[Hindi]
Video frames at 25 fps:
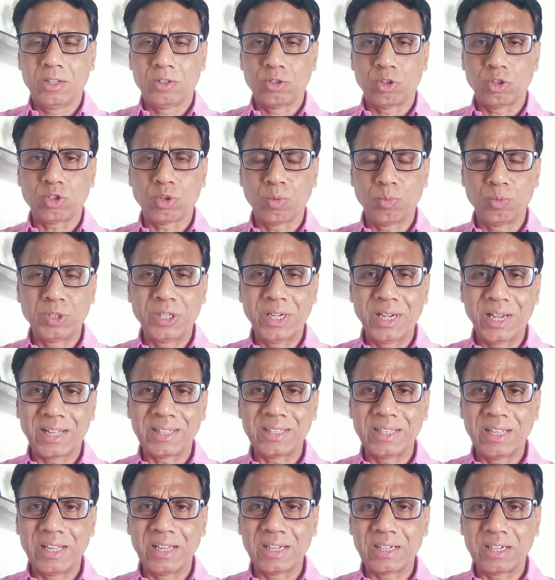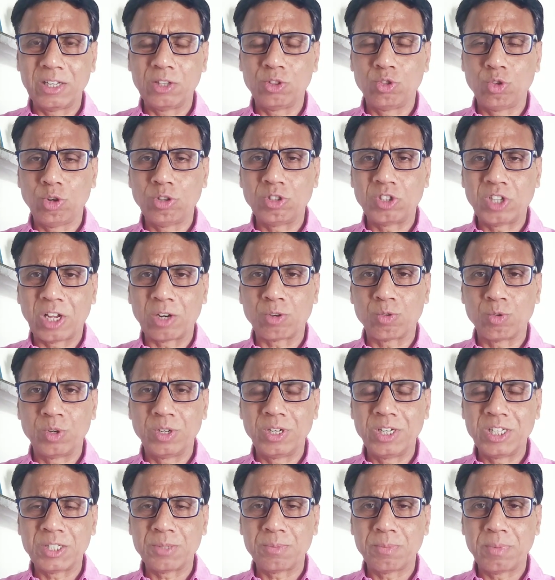दोस्तों मुझे याद है कि
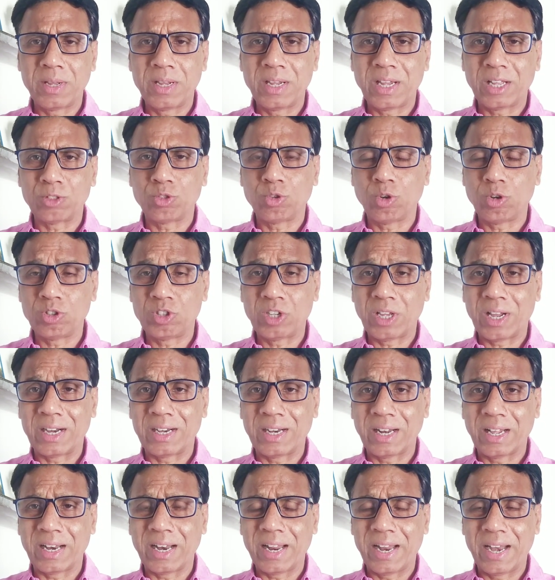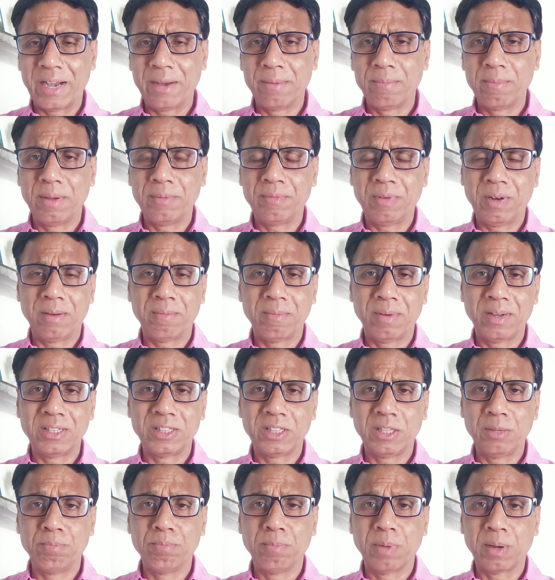2019 में या 2018 एंड में फिल्म
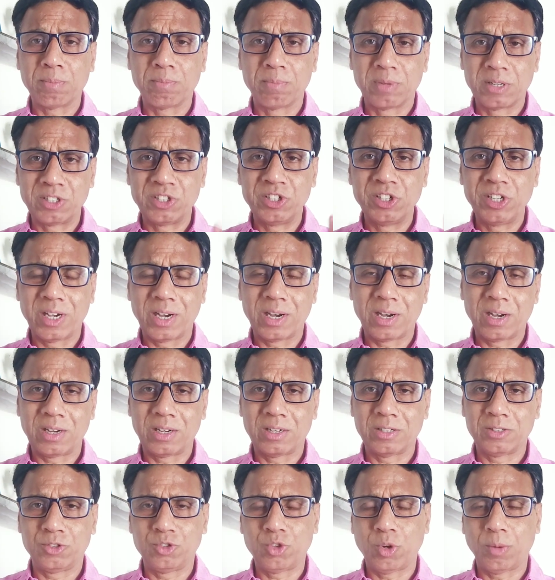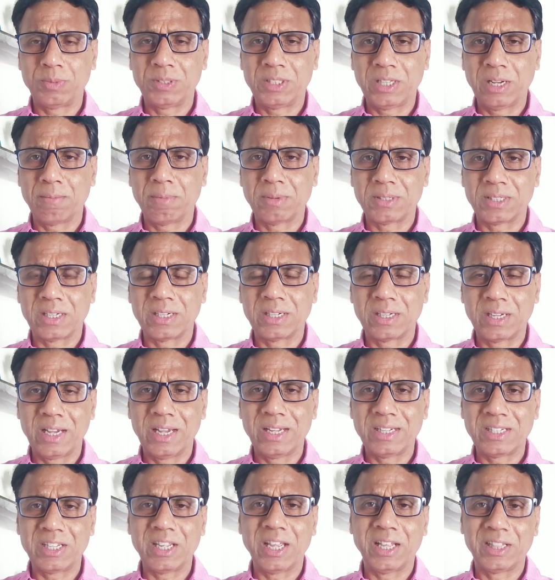आई थी मन मर्जिया जो अभिषेक बच्चन
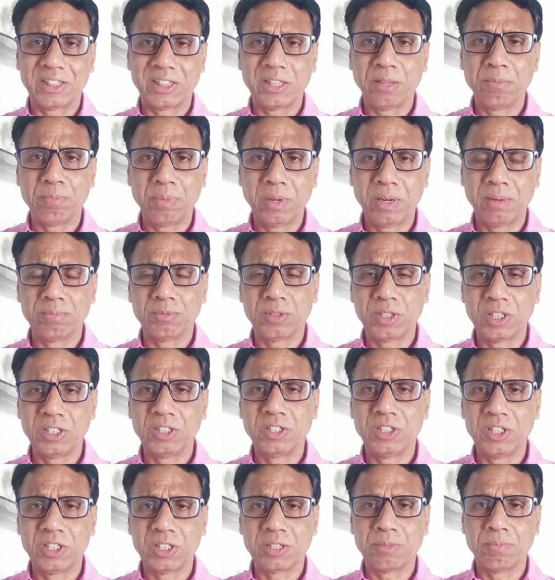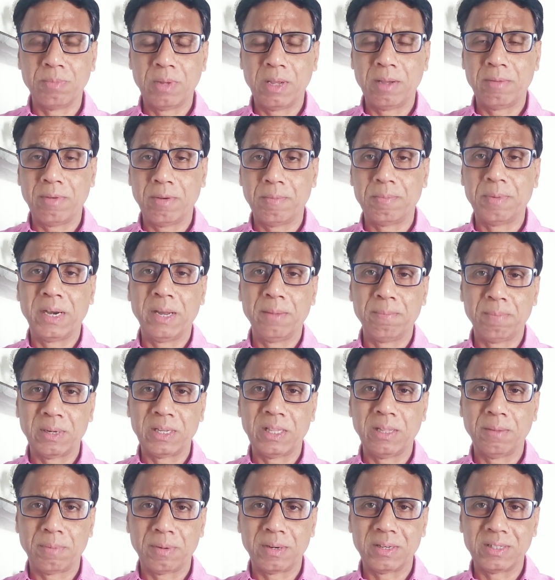की ऐसी अंतिम फिल्म थी जिसमें वे बड़े
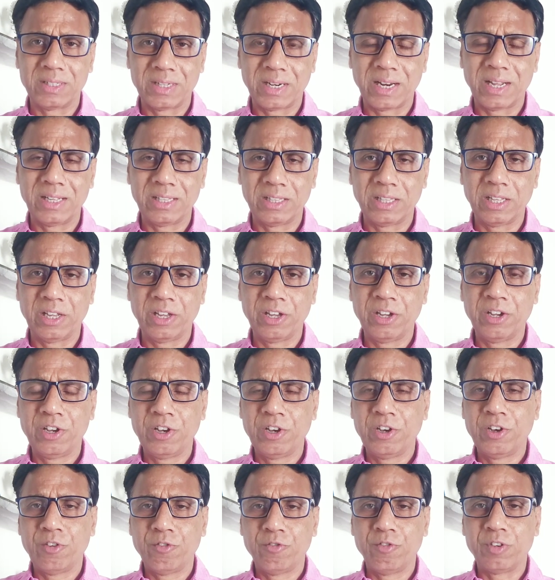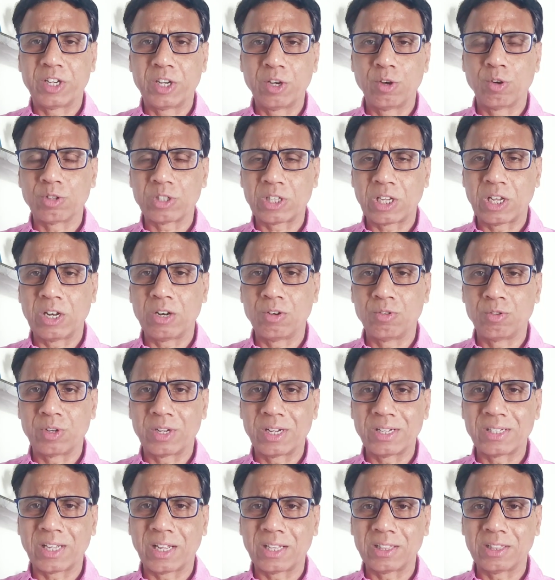पर्दे पर नजर आए थे विक्की कौशल
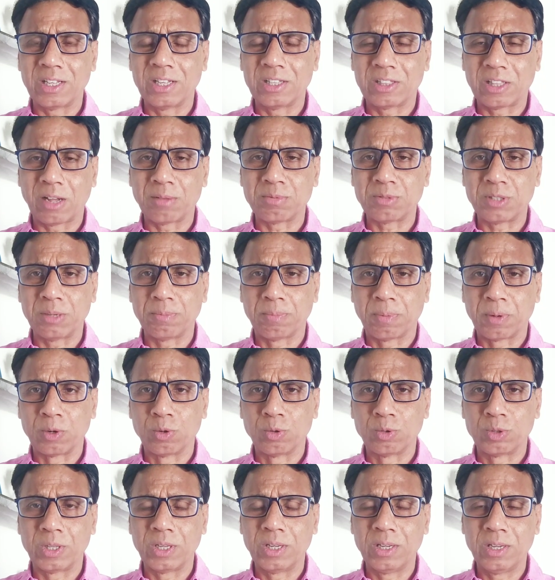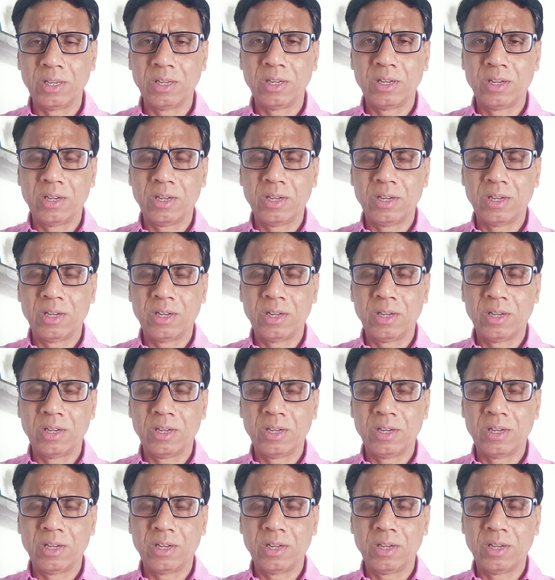उनके साथ थे तापसी पन्नू थी